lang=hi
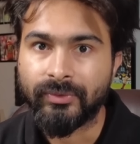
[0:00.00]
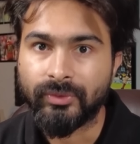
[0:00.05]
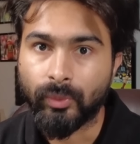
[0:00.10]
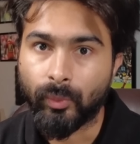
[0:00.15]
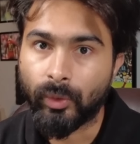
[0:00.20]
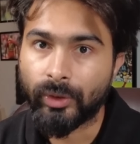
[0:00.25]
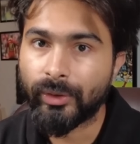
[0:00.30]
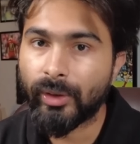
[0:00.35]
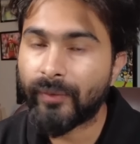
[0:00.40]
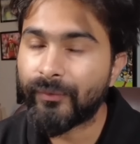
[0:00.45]
So
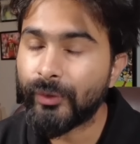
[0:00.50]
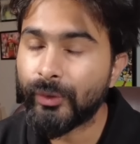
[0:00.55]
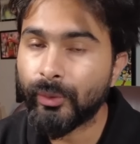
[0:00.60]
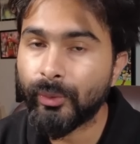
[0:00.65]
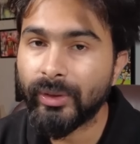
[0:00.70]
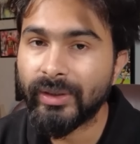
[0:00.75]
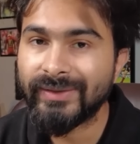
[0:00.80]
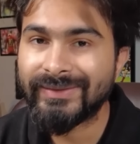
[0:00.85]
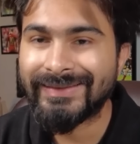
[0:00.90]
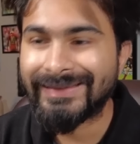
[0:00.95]
what you have to
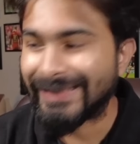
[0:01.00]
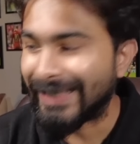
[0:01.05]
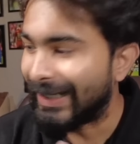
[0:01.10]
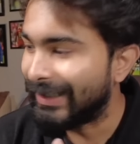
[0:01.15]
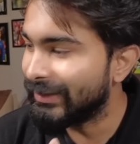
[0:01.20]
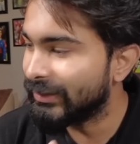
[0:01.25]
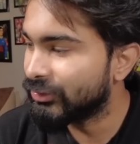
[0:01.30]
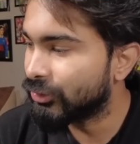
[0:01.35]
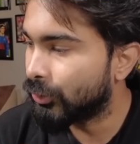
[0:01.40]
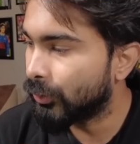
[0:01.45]
do is
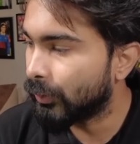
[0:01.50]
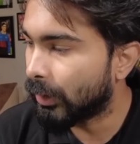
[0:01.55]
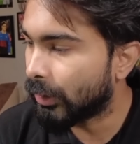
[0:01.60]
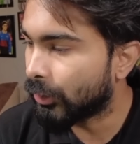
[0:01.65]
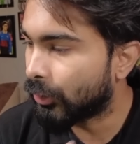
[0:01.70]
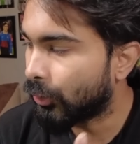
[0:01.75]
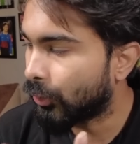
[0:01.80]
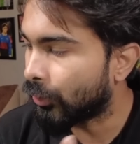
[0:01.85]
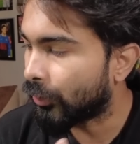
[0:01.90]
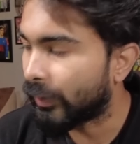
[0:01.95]
scan this
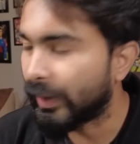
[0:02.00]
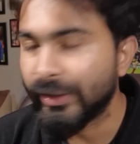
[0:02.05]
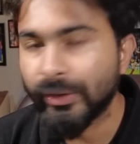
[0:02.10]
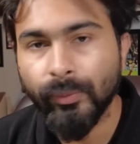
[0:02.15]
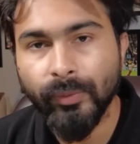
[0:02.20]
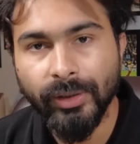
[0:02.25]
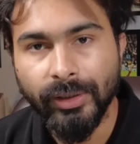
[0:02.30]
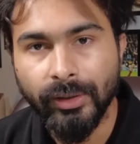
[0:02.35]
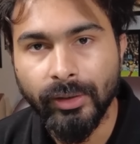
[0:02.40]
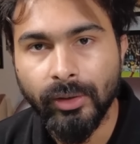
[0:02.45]
QR code right
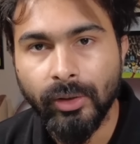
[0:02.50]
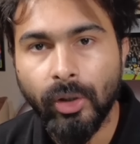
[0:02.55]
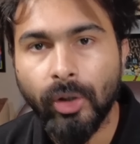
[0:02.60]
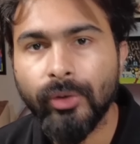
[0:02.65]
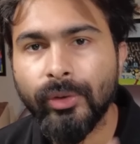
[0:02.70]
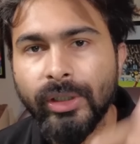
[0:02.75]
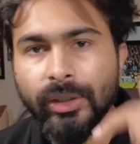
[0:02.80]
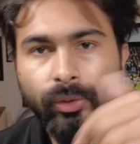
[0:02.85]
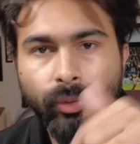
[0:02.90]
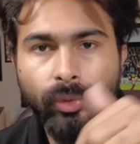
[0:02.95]
over here or
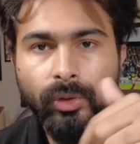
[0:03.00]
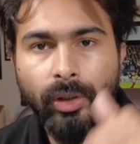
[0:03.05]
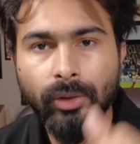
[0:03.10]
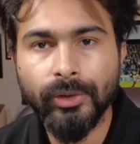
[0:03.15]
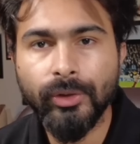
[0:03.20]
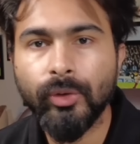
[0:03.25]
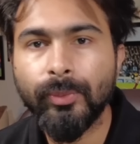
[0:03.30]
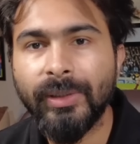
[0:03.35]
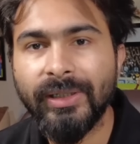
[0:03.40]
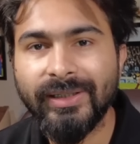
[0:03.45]
you can go
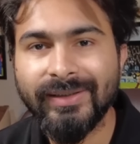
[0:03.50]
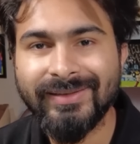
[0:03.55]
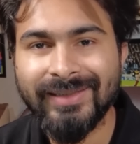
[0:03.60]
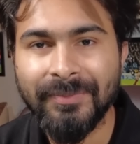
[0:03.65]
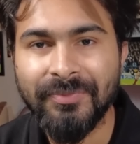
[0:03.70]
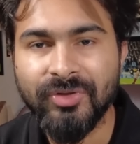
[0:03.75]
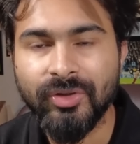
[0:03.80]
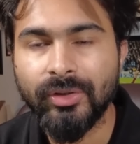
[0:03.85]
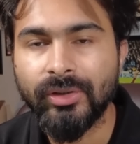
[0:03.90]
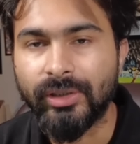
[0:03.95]
down into my
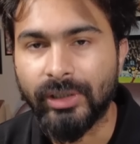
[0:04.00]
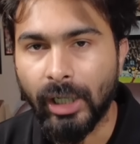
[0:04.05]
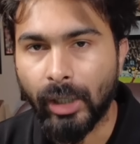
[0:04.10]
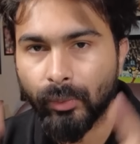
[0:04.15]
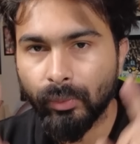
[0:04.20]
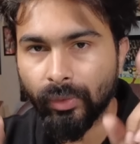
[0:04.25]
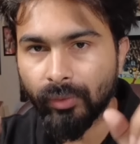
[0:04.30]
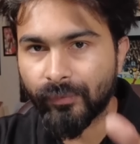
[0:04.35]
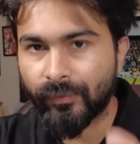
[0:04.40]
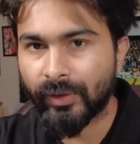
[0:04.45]
description,
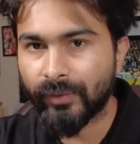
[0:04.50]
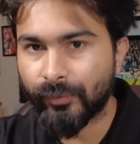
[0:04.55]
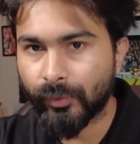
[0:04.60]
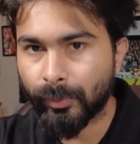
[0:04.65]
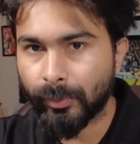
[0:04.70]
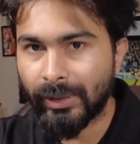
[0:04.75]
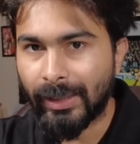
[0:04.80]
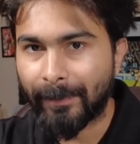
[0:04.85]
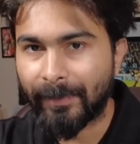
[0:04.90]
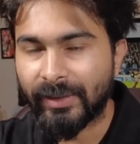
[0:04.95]
download one
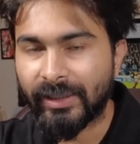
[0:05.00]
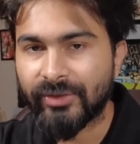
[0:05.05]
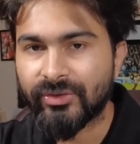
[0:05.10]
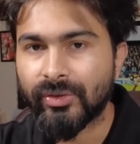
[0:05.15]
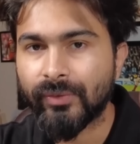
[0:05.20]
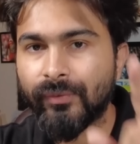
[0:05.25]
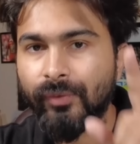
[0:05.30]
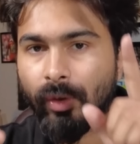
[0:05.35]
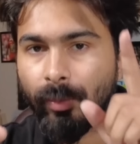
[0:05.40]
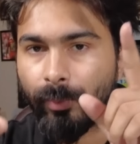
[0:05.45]
football
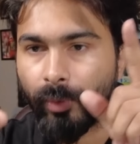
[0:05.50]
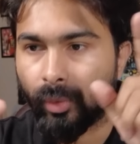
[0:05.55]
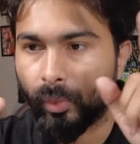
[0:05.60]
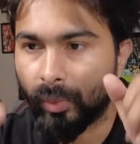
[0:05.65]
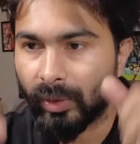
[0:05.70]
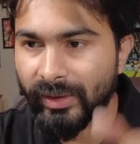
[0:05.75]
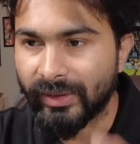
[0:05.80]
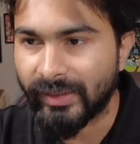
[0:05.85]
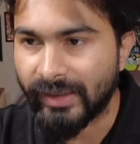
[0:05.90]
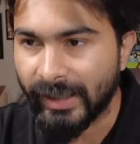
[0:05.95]
application from
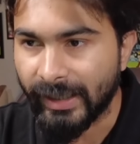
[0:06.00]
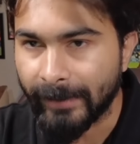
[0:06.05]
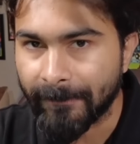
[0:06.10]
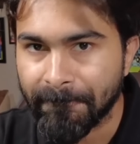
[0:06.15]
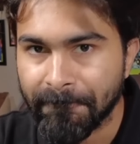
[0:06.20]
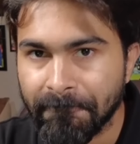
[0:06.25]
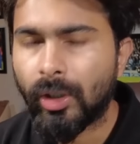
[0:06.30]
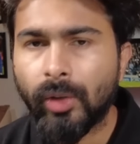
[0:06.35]
over there.